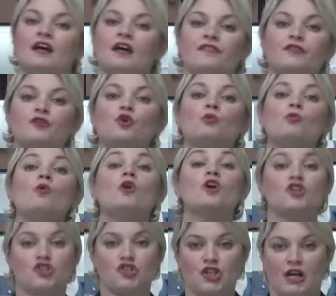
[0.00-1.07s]
في نمو
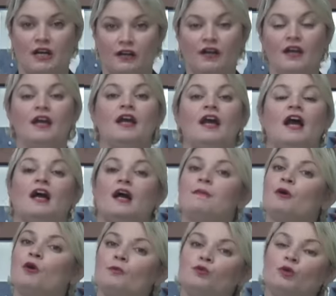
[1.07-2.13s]
الشعر
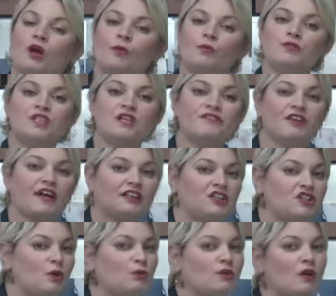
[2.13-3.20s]
عباكم دوكا بزاف
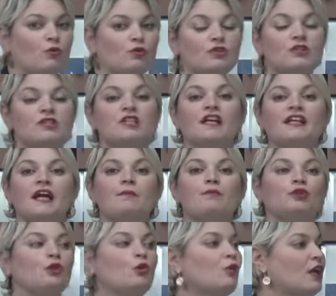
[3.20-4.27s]
خديجه ولاو النساء
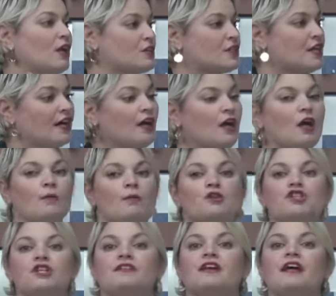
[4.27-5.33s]
يحبوا يديروا لازير باش
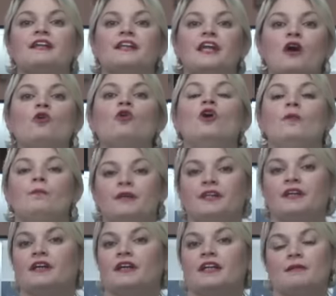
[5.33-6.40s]
نعم. يتهناو
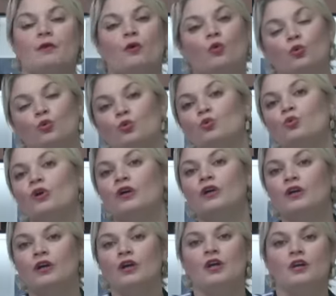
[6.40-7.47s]
من كما نقولوا
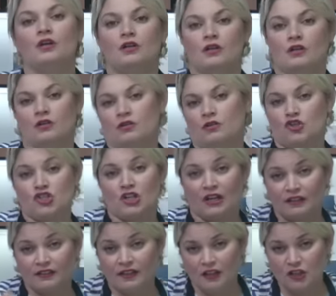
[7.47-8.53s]
آه، آه،
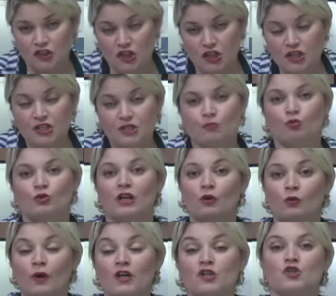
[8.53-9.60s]
الشعر تاع الجسم ولا
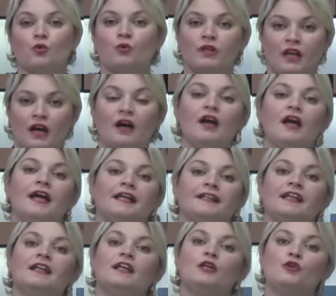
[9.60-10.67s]
الوجه ولا
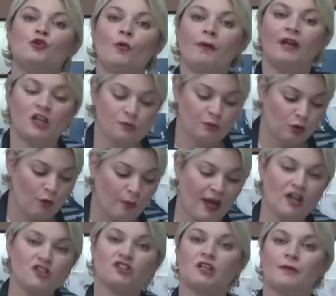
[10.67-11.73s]
اذا اليوم انا جبت لكم
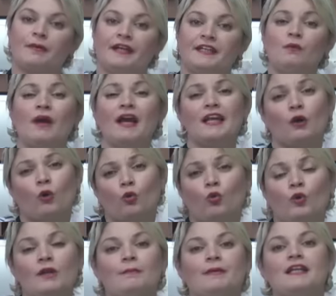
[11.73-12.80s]
حاجه طبيعيه وكاين
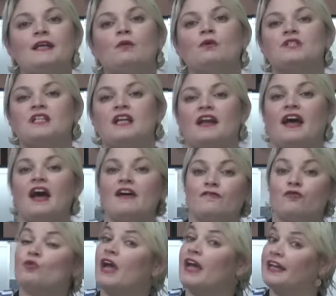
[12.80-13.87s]
يقولوا لي بلي كويسين
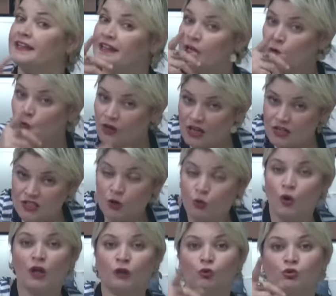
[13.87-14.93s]
نخافوا كاين يداروا لازير
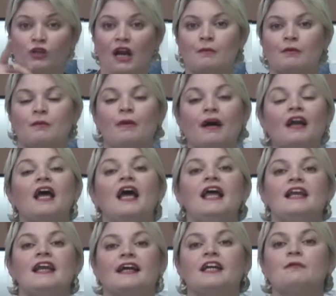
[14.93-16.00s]
ويحطوا دراهم كبار
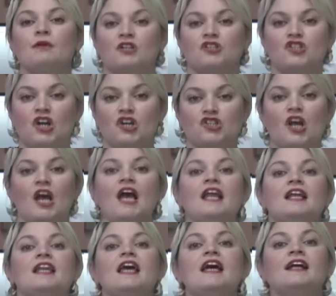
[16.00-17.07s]
لكن ما نجحش
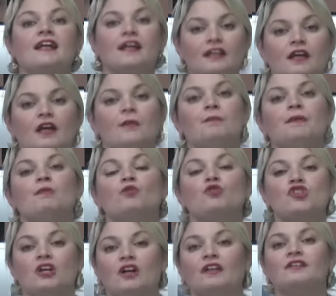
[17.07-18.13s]
لكن بم
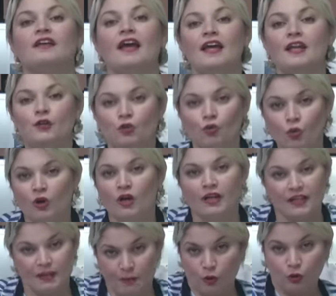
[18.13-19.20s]
مجرد انه
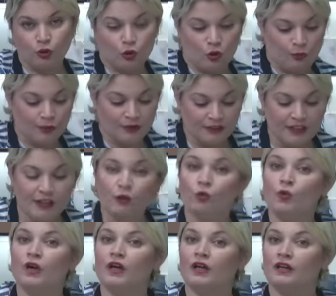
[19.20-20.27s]
كما قلت لكم
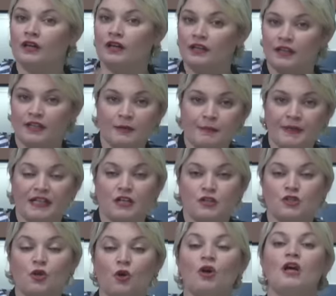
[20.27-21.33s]
نديروا
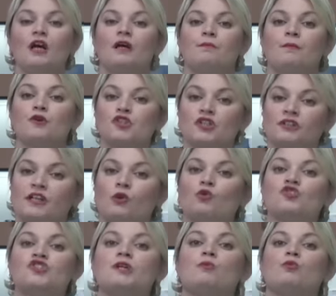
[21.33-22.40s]
ليبيلاسيون باش
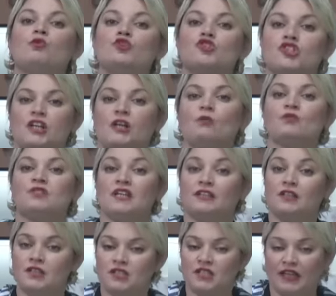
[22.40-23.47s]
نديروا نجيبوا نشريوا
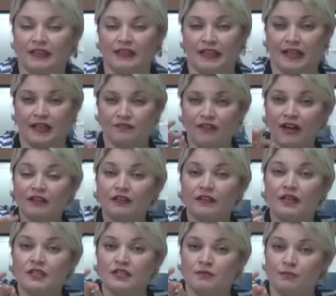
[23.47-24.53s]
زيت السعد لكن فقط
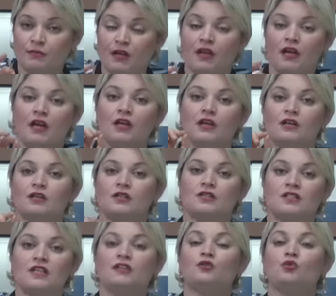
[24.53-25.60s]
لازم
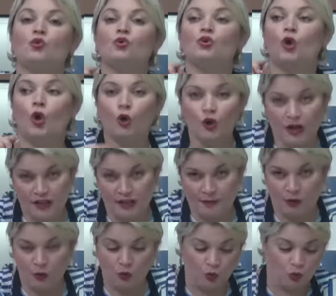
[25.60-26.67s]
الزيت آه، تكون حره
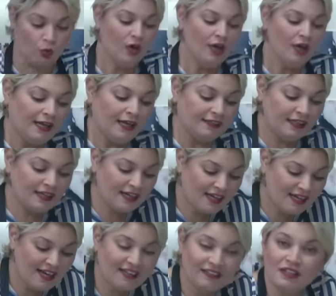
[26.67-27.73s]
كما يقولوا اذا
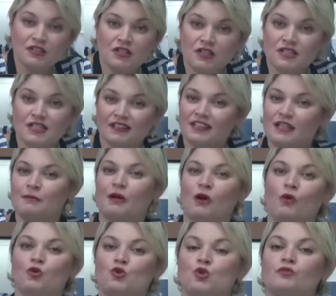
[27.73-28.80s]
هنايا عندي زيت السعد كما
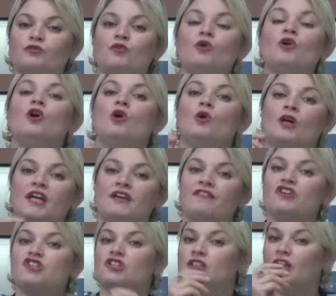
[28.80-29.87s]
راكم تشوفوا
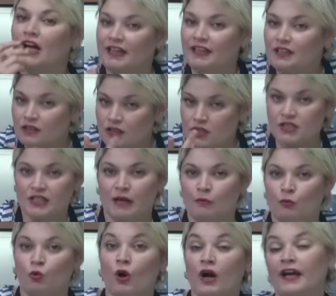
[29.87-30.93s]
كيفاش نحين
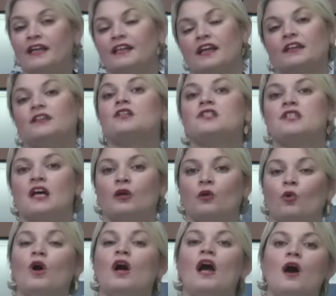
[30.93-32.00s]
نستعملوها اكيد راح تتسائلوا
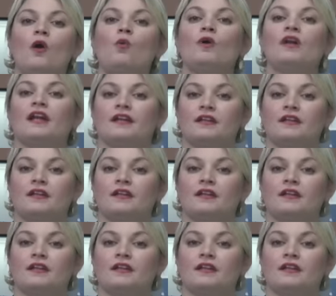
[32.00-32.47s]
اولا